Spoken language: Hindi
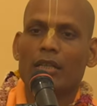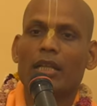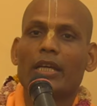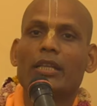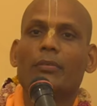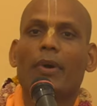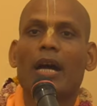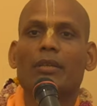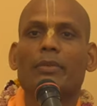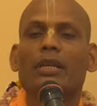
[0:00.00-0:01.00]
लेकिन
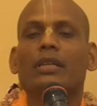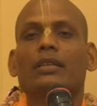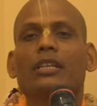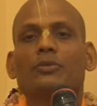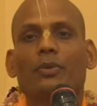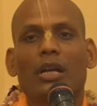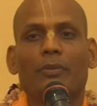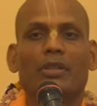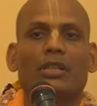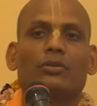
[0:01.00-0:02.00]
बाद में किस प्रकार
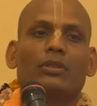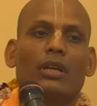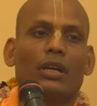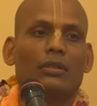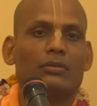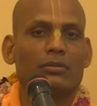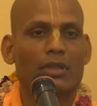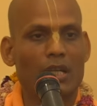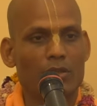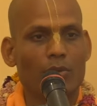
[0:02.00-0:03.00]
वित्तासुर का
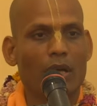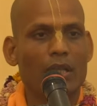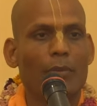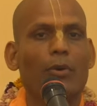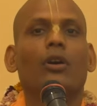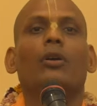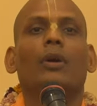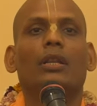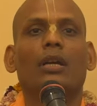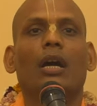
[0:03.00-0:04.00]
नाश हुआ ना
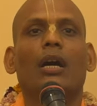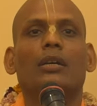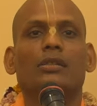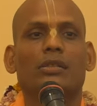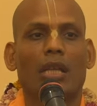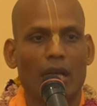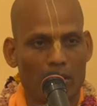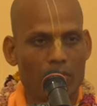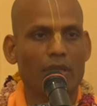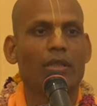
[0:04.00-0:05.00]
भगवान का सलाह
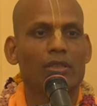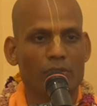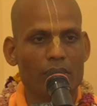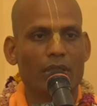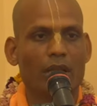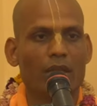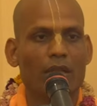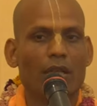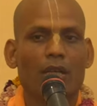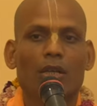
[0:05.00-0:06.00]
अनुसार निधि अनुसार
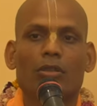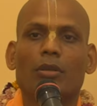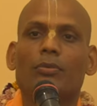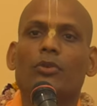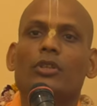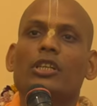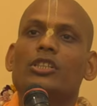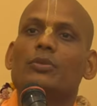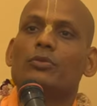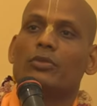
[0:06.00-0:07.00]
जब
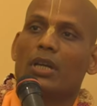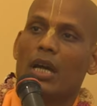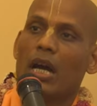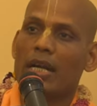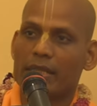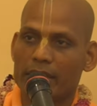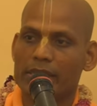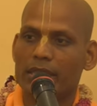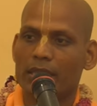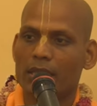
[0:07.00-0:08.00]
दोदीचे मुनु का हड्डी
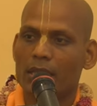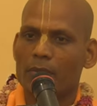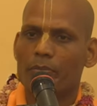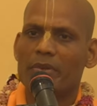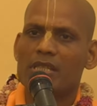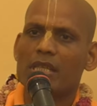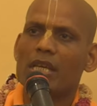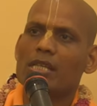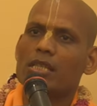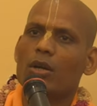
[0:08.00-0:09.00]
से
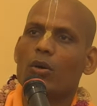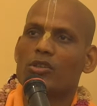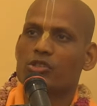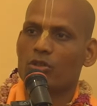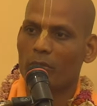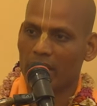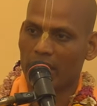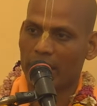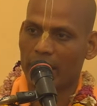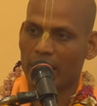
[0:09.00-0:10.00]
विशेष एक अस्त्र
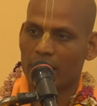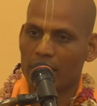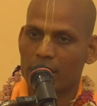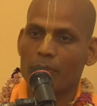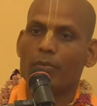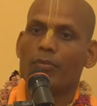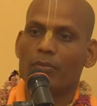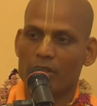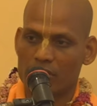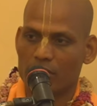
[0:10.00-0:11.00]
बनाया गया ना
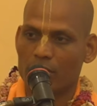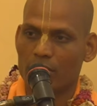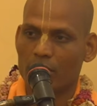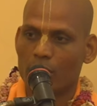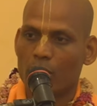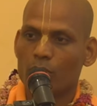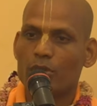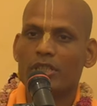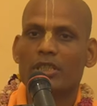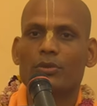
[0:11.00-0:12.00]
वज्र
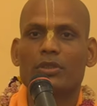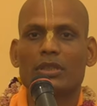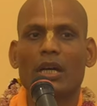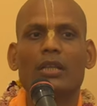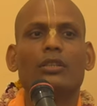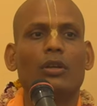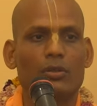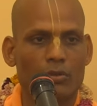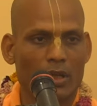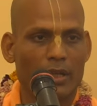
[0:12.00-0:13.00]
उससे उसका
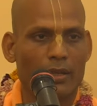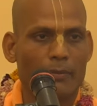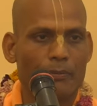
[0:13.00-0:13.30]
निधन हुआ है